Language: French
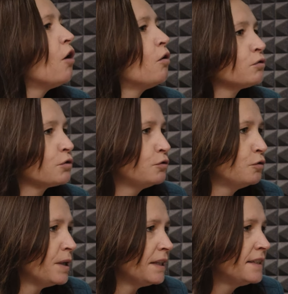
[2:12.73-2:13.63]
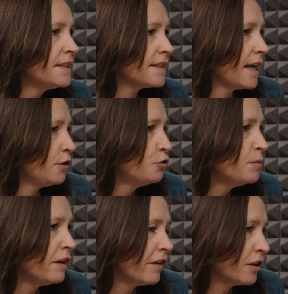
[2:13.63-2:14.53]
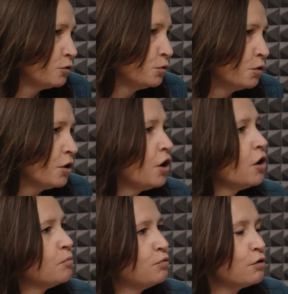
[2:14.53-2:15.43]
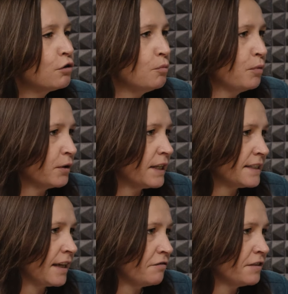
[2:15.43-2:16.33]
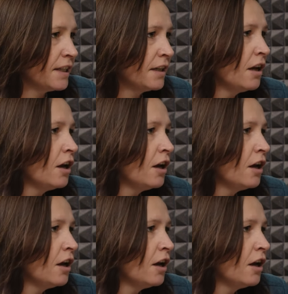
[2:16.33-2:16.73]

entre 2010 et 2022 pour le plan Nescafé.